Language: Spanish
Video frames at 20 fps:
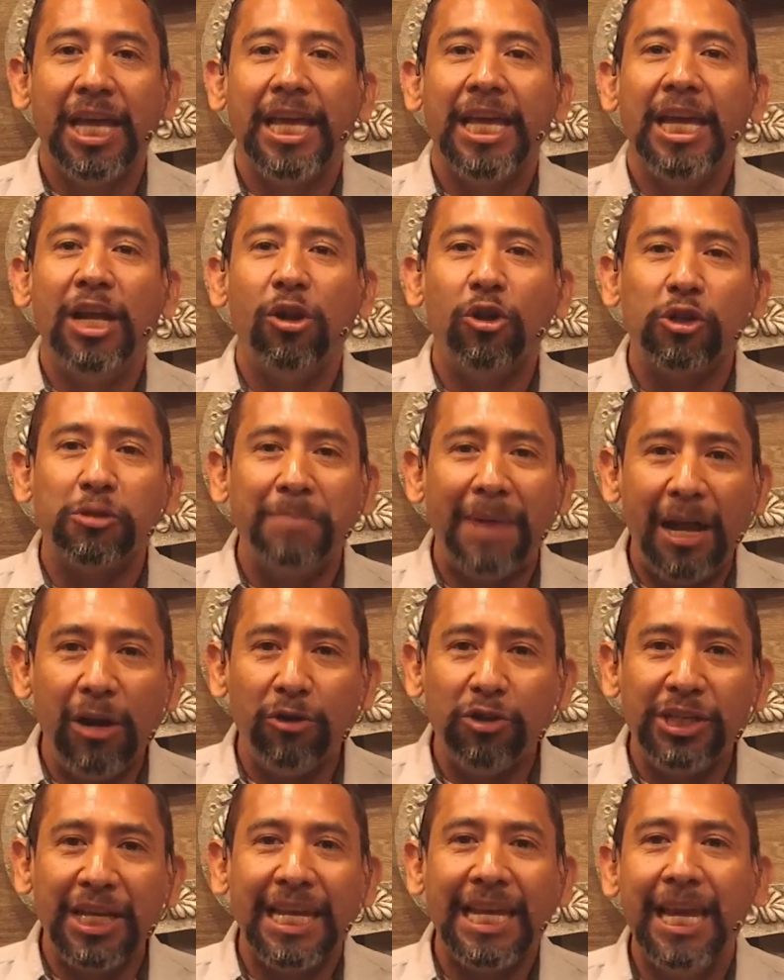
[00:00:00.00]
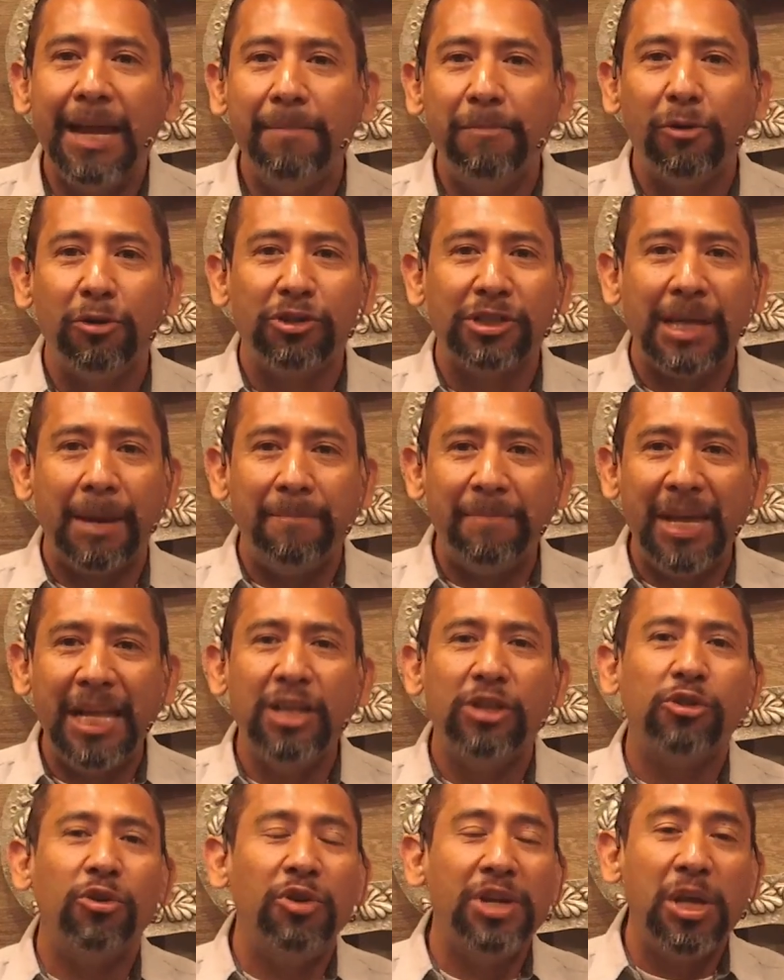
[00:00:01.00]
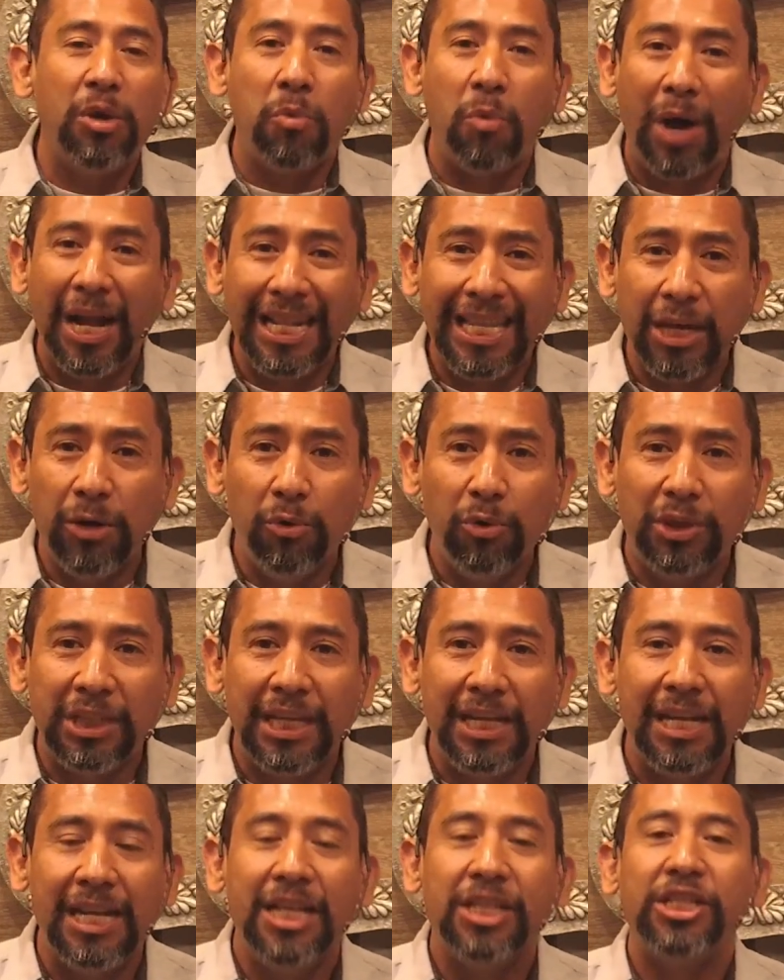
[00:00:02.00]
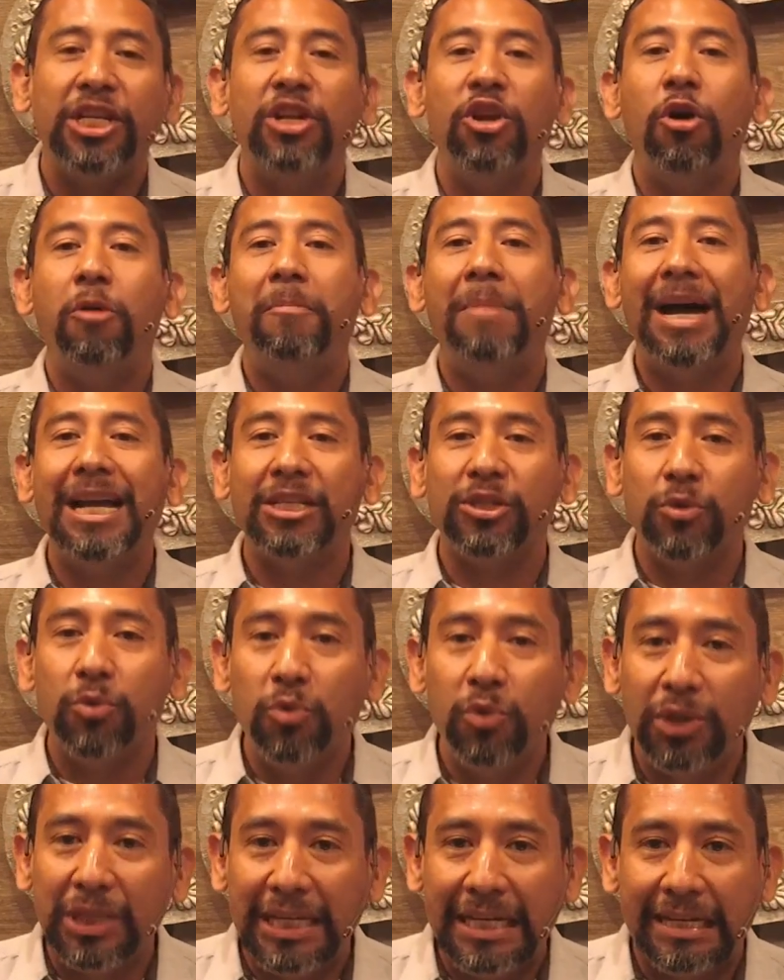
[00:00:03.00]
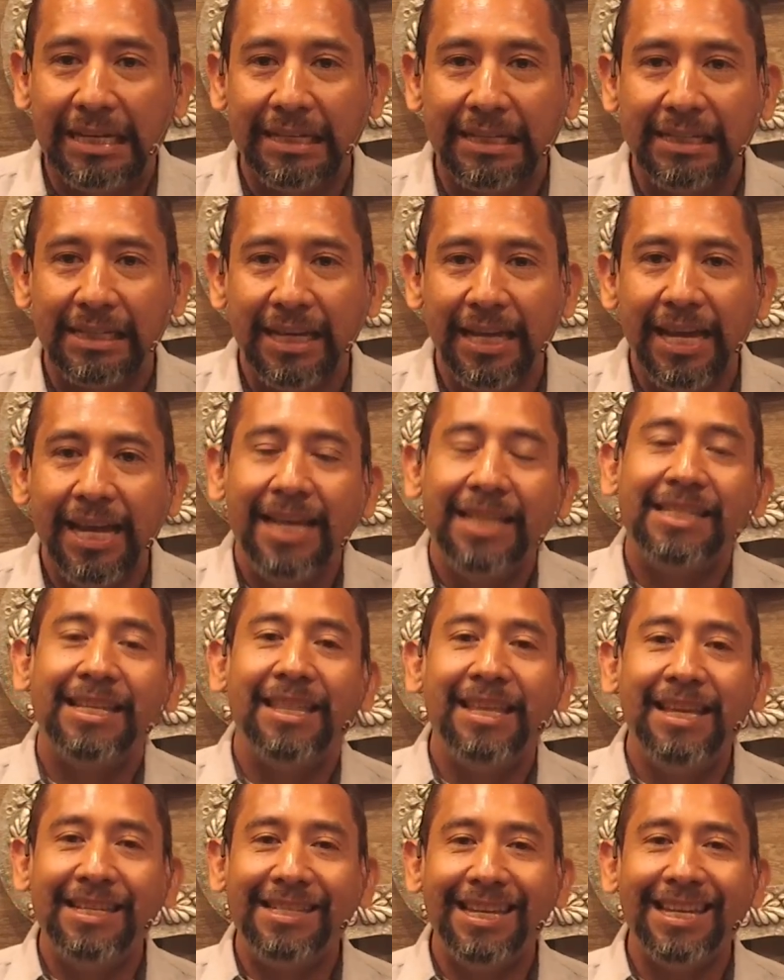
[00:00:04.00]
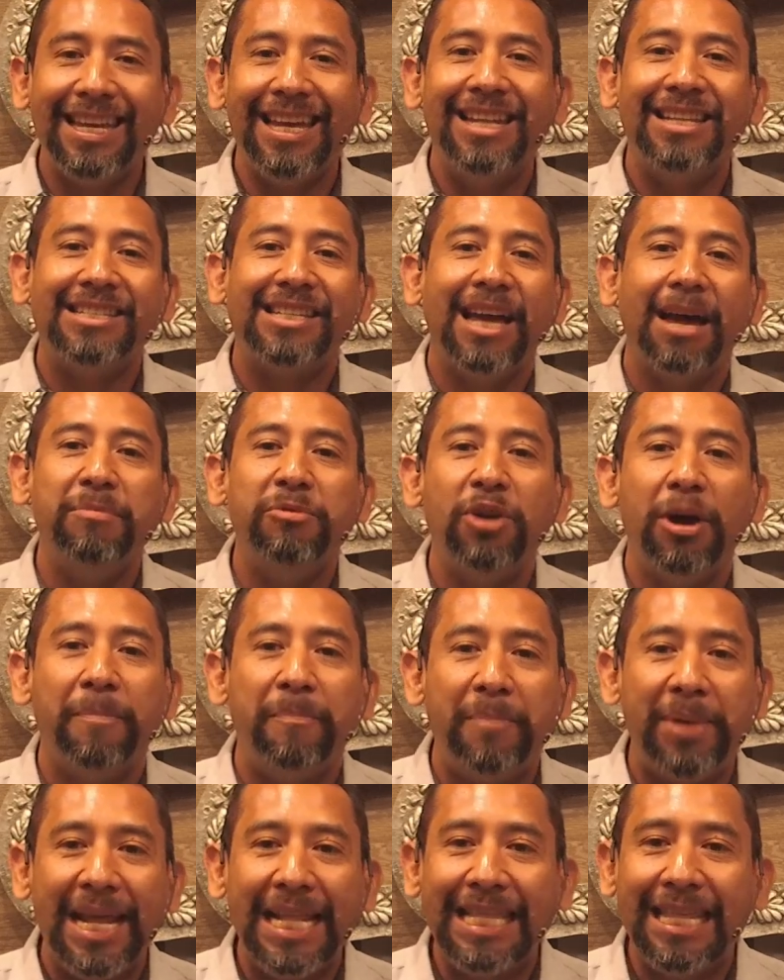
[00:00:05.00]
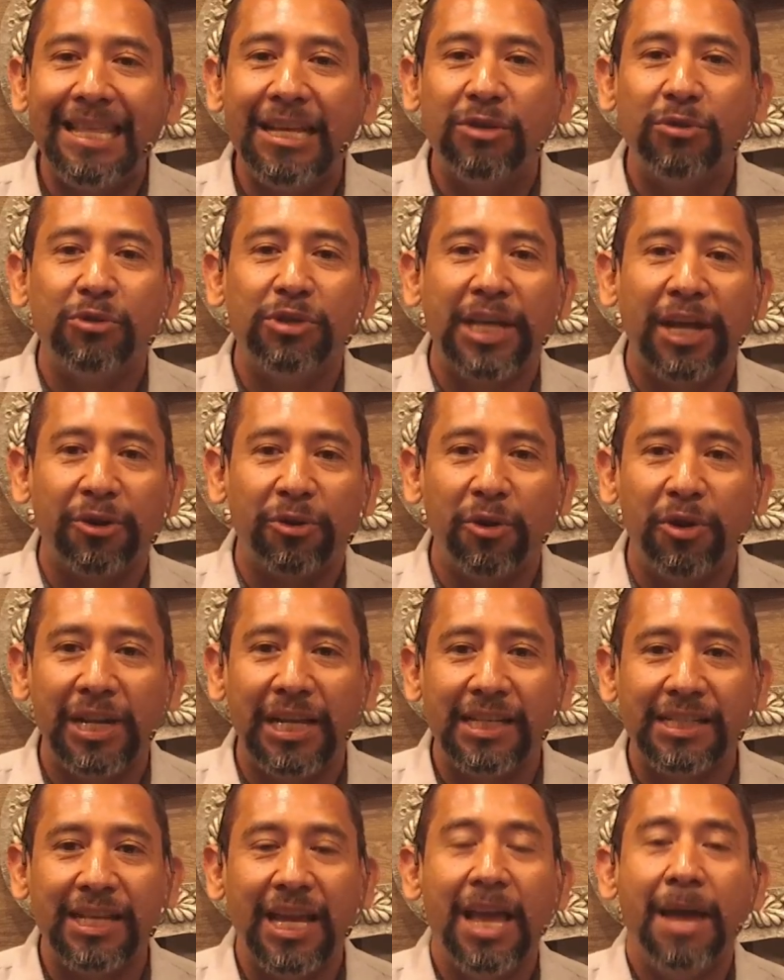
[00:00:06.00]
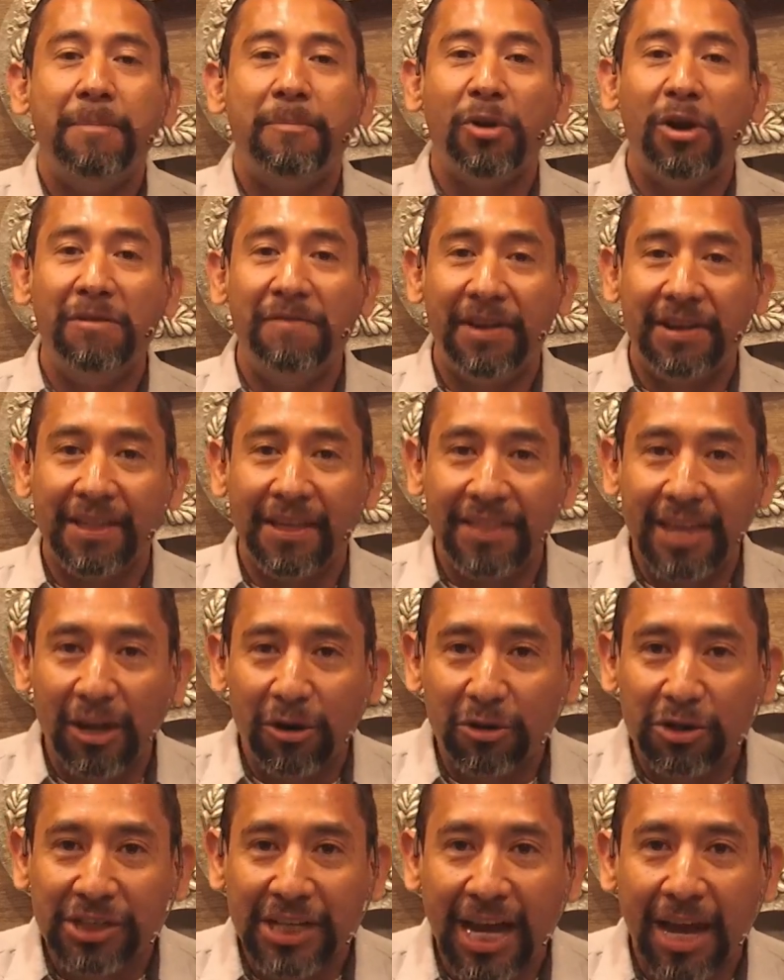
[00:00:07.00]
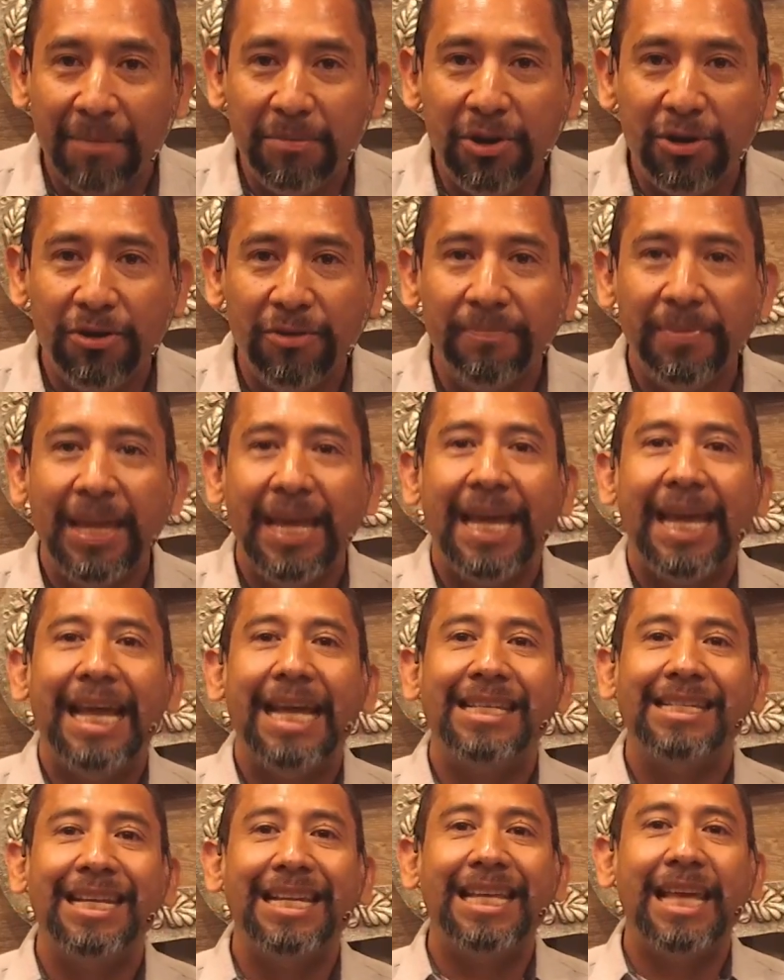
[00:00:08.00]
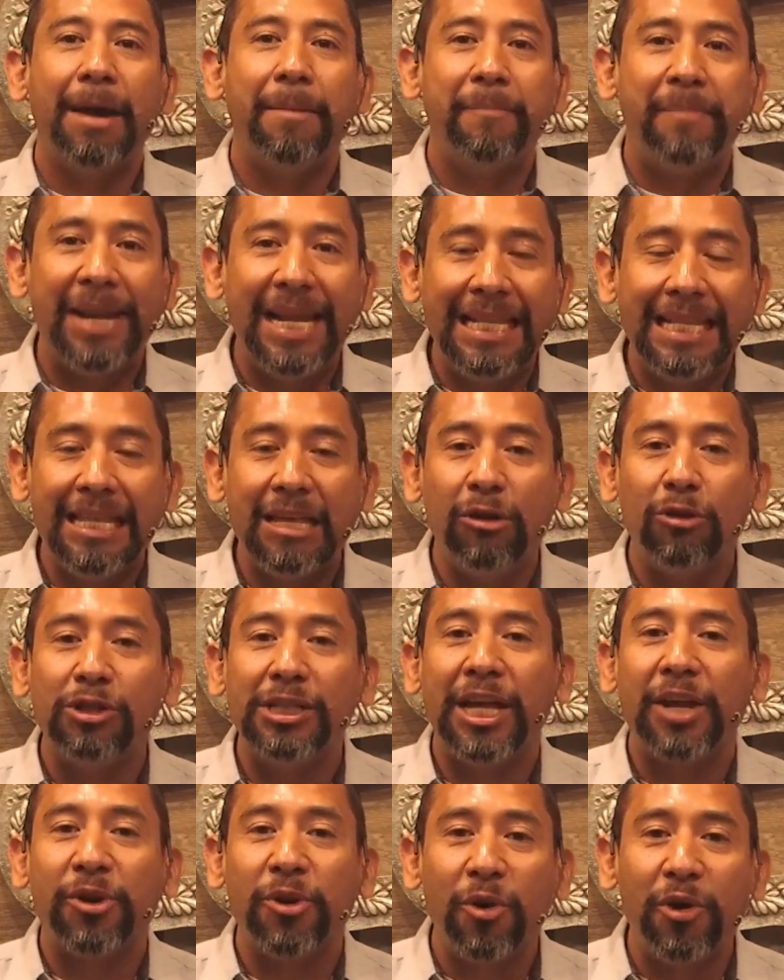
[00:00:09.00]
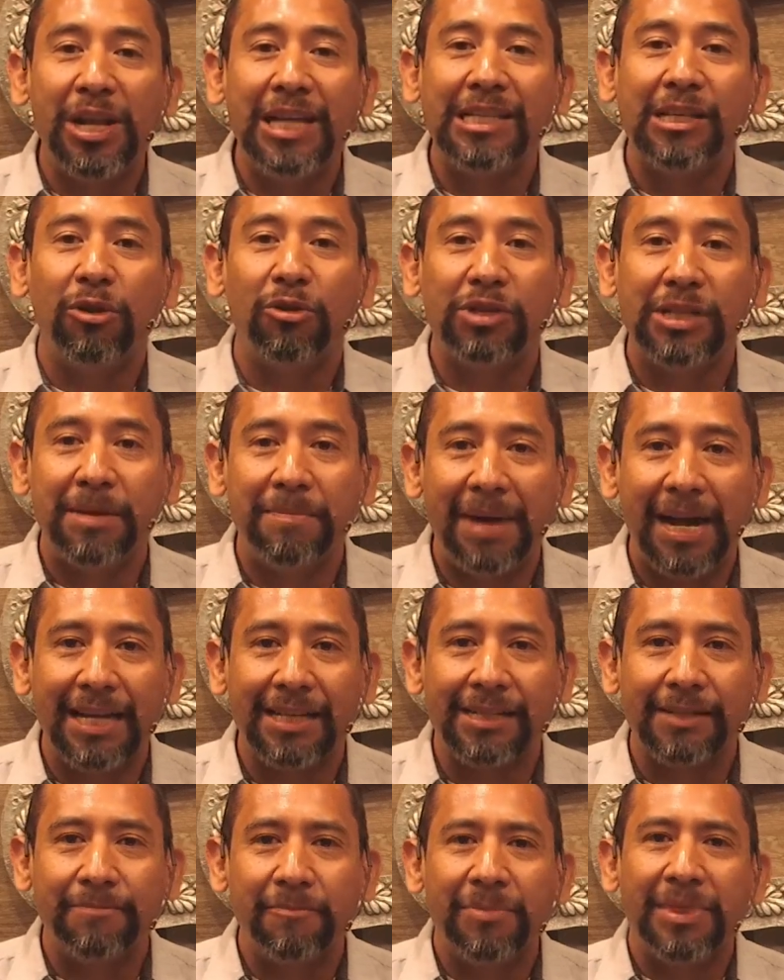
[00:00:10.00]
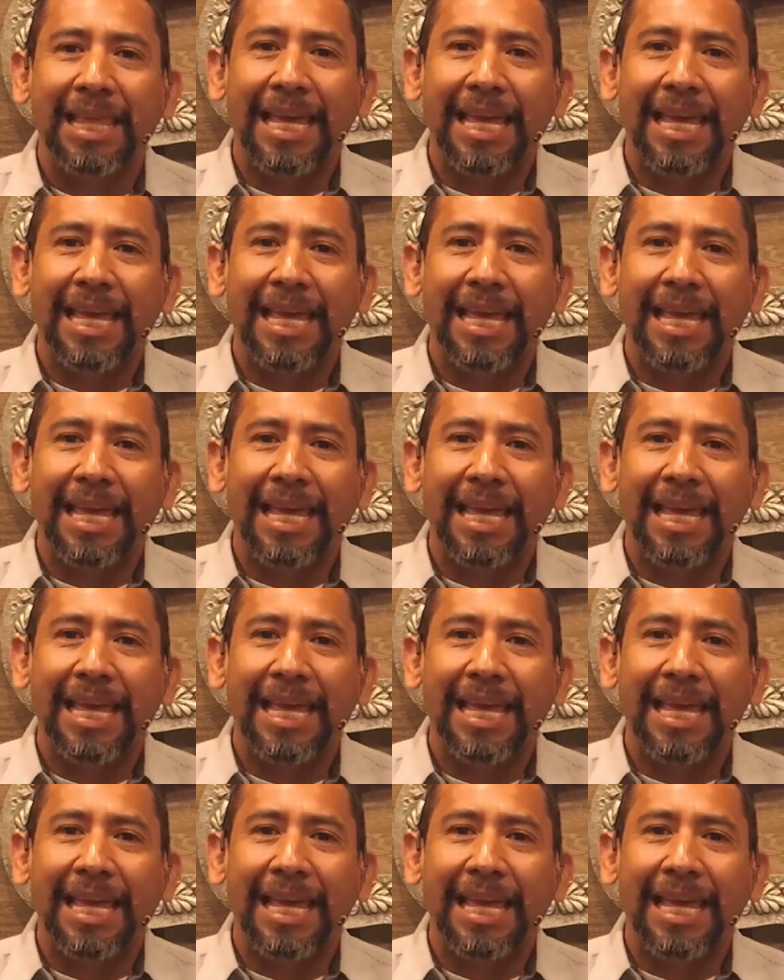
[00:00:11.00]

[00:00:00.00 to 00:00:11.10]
Y los malos ejemplos también son igual de útil, sino más útiles. Se dice que el sabio aprende de sus errores, pero el verdadero sabio es el que aprende de los errores de los demás.